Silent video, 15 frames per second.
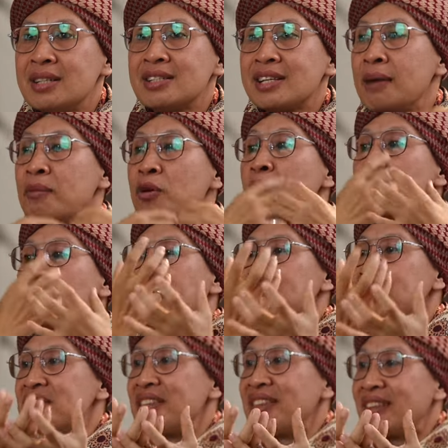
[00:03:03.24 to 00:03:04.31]
saya
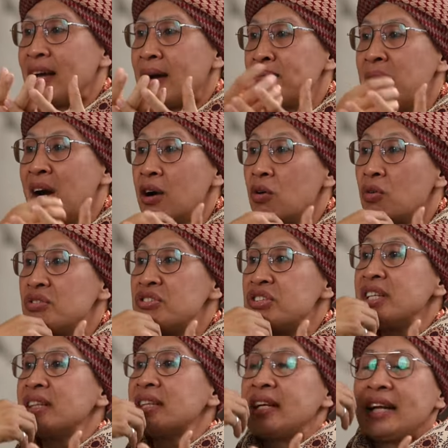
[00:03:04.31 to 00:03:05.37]
menumbuhkan cinta, bangun
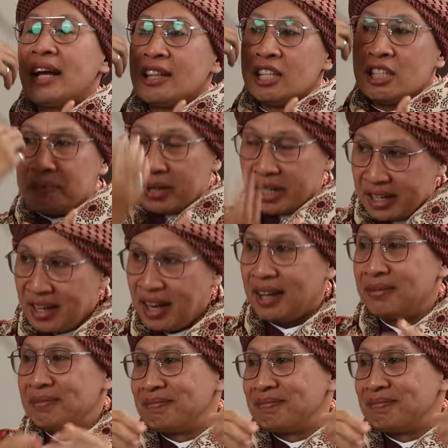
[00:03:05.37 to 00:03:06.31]
cinta di atas pernikahan.